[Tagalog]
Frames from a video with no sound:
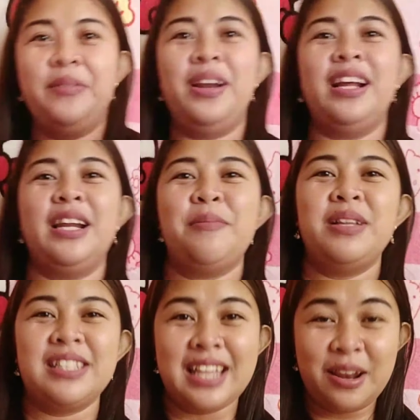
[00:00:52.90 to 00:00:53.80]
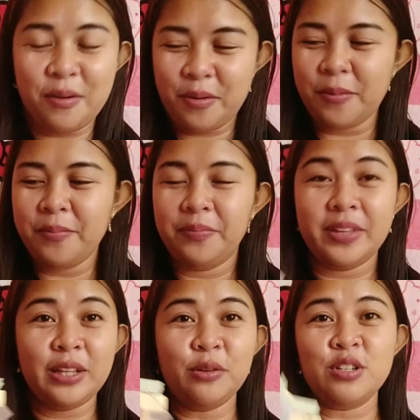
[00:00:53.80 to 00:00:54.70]
Walang laman sa loob.
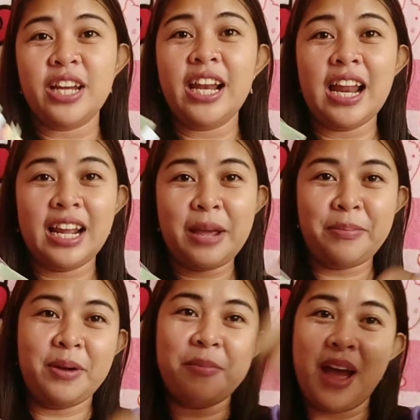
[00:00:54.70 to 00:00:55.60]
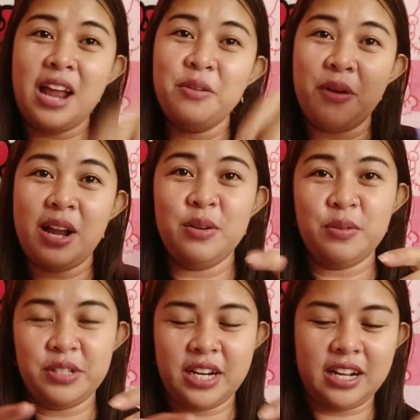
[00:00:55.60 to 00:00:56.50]
Dito ko siya ilalagay para mahalo-halo
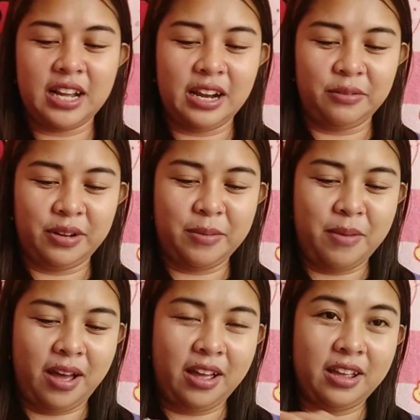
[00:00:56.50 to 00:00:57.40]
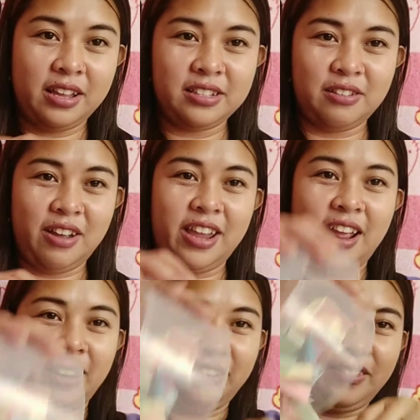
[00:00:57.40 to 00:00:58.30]
ko siya ng ganun, ba diba? So, ayan.